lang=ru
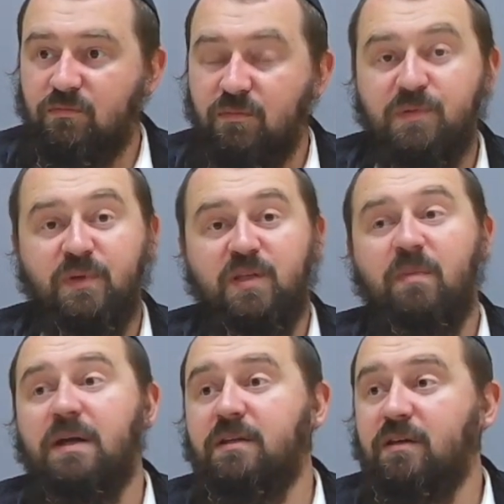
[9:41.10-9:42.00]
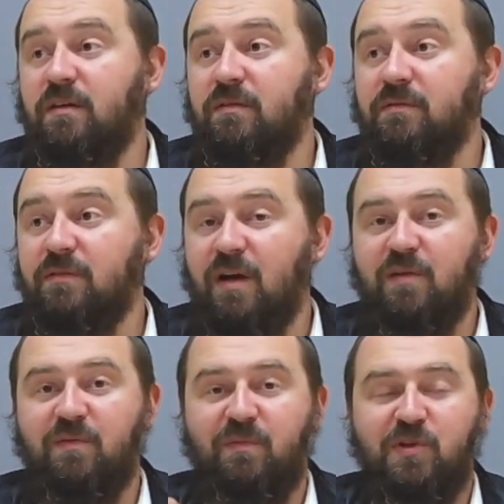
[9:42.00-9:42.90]
Без математики, как
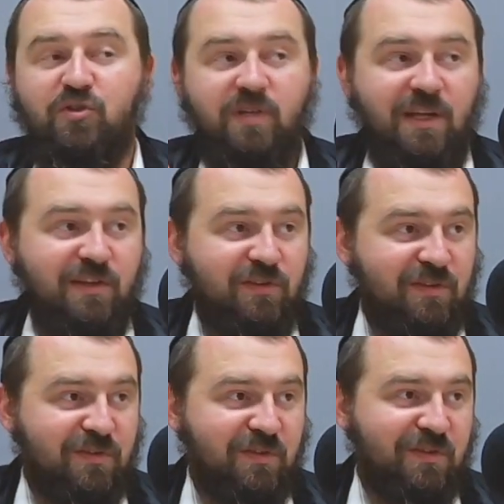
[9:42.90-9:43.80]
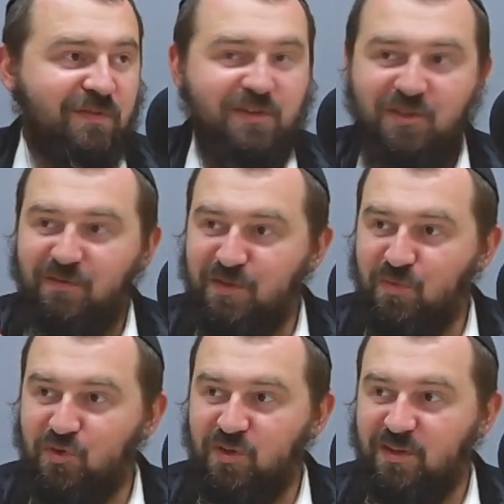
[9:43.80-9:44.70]
посчитать вещь
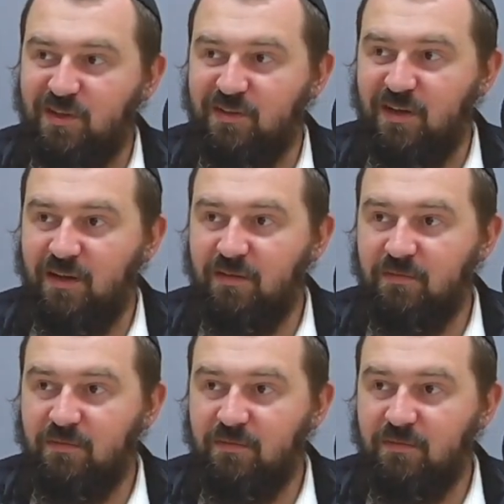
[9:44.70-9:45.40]
невозможно и так далее